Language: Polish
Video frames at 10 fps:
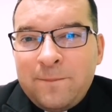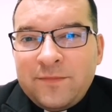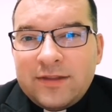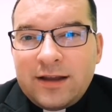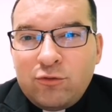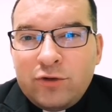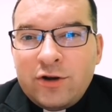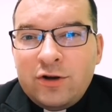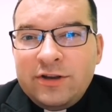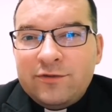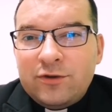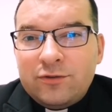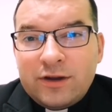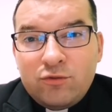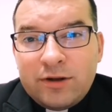na Górę Oliwną,
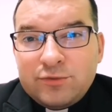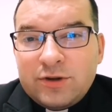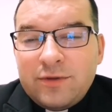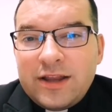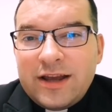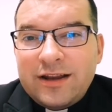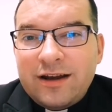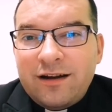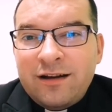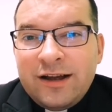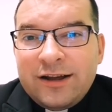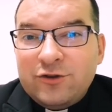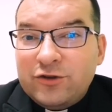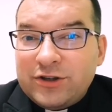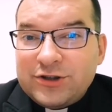na Górę Przemienienia,
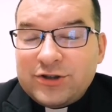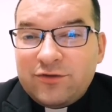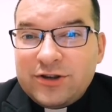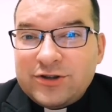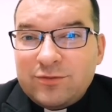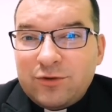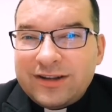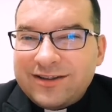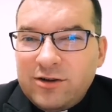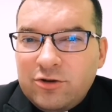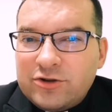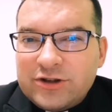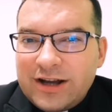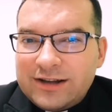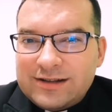do Teściowej Szymona. Tylko
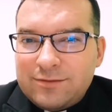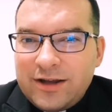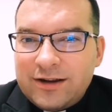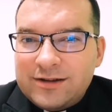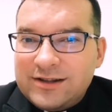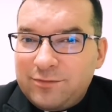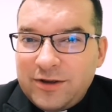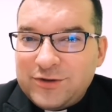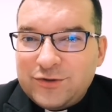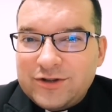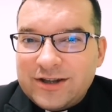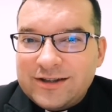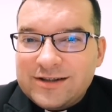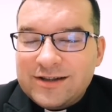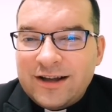trzech zabiera z tych pięciu
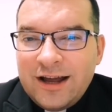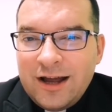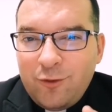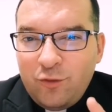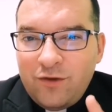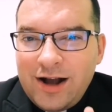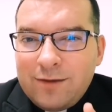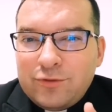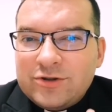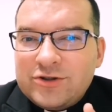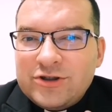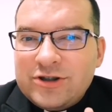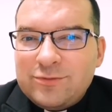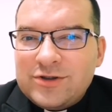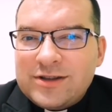tysięcy. Uwaga, pod
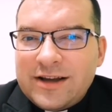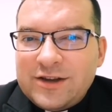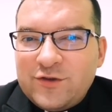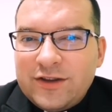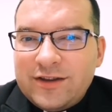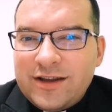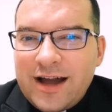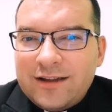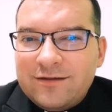krzyżem zostaje święty Jan,